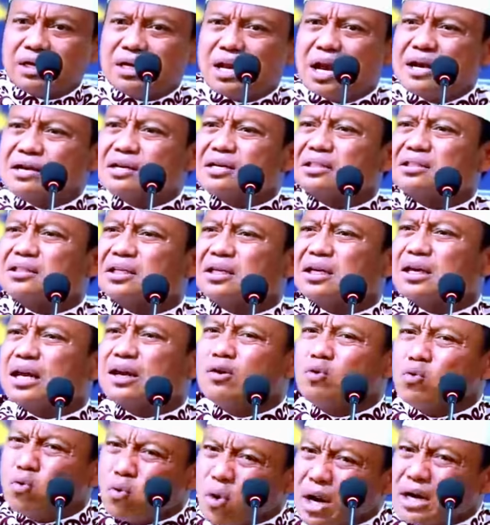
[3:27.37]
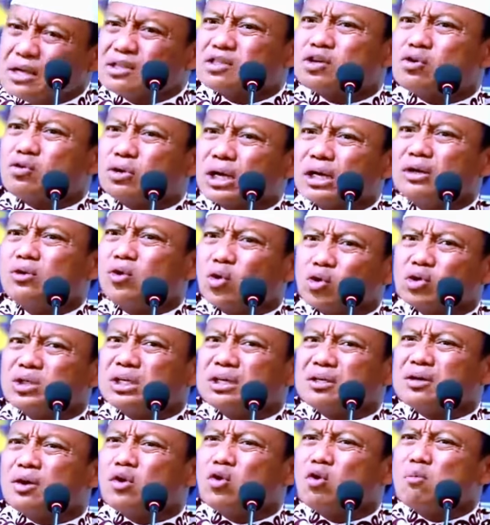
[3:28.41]
dan keterlaluan seorang
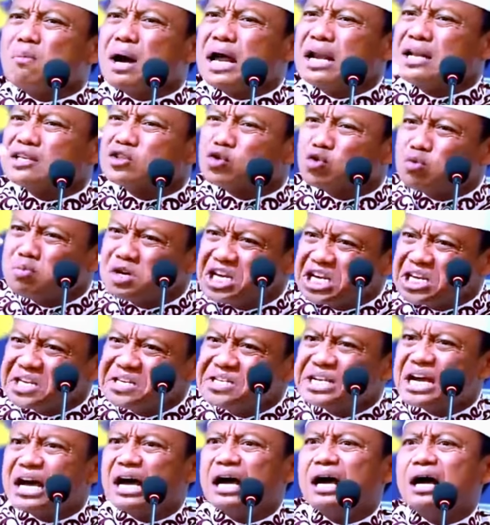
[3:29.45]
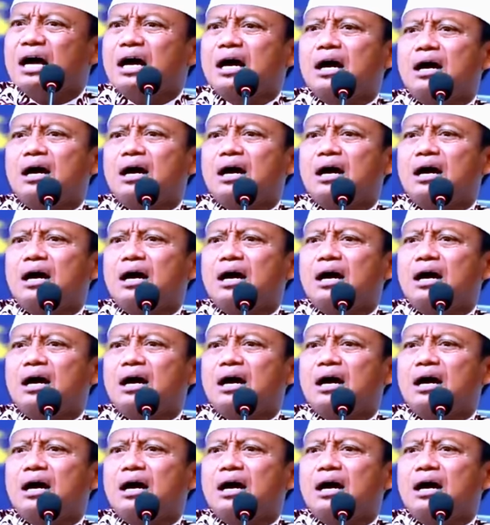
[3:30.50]
dokter kalau malas kau bekerja